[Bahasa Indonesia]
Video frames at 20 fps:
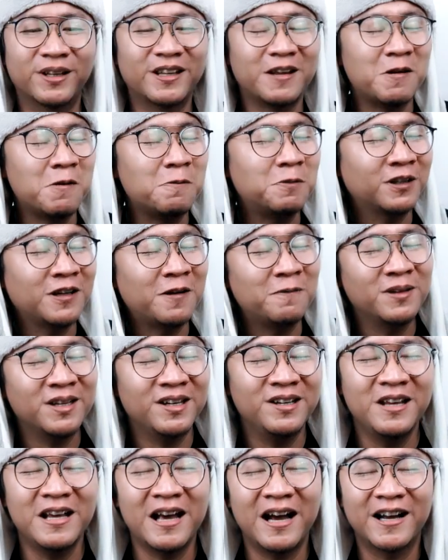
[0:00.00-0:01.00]
Pertama-pertama
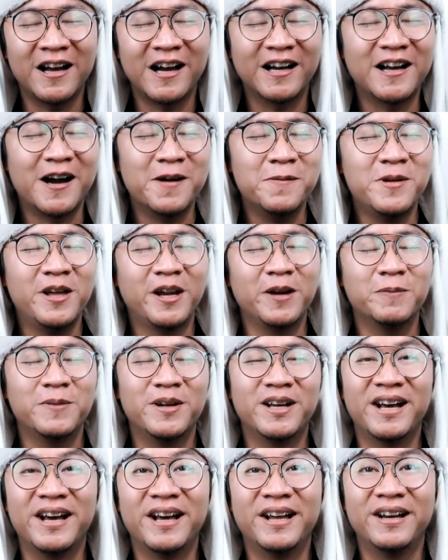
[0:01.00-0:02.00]
tadi agak-agak mirip
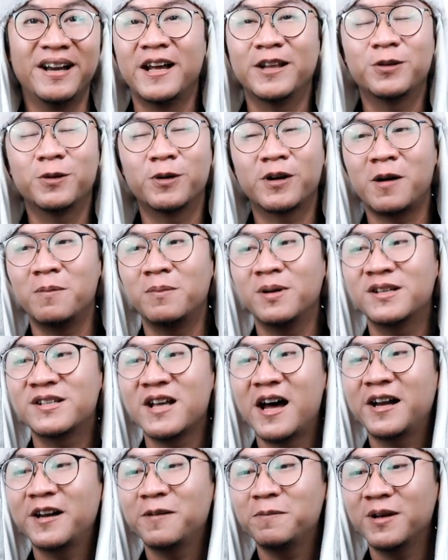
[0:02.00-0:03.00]
dengan Datuk Ramli
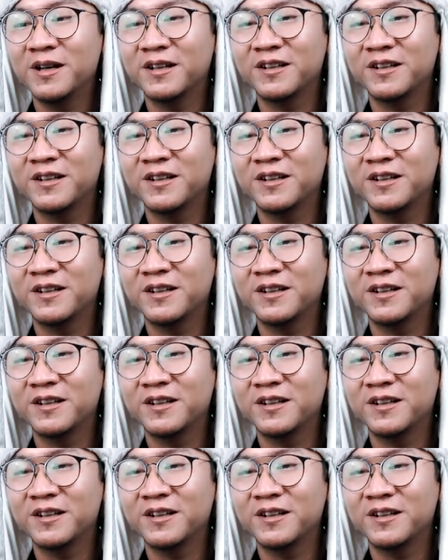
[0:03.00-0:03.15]
Sarif